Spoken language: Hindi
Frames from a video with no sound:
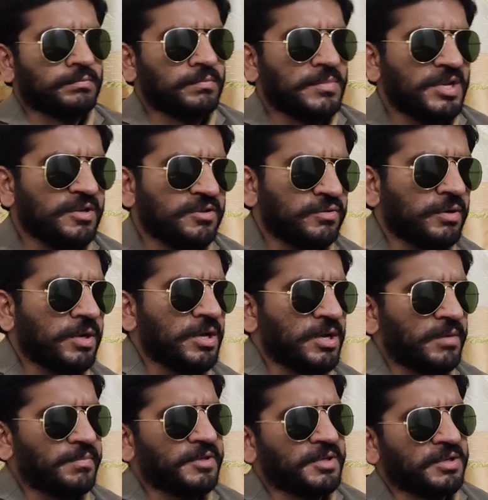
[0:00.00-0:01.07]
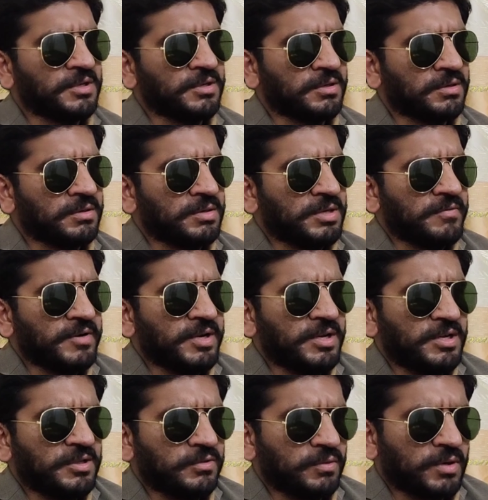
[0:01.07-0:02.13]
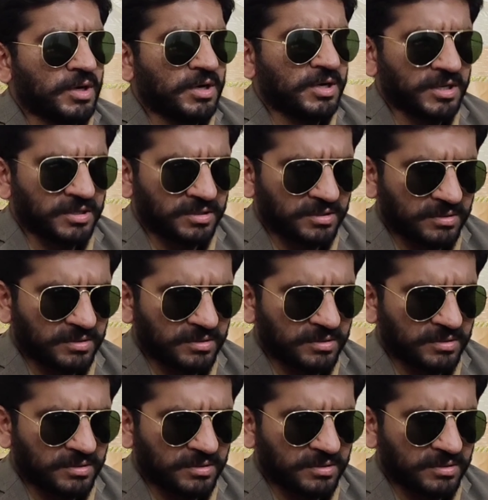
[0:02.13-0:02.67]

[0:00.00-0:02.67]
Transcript: मैंने सुना है आपकी डीवीडी की दुकान है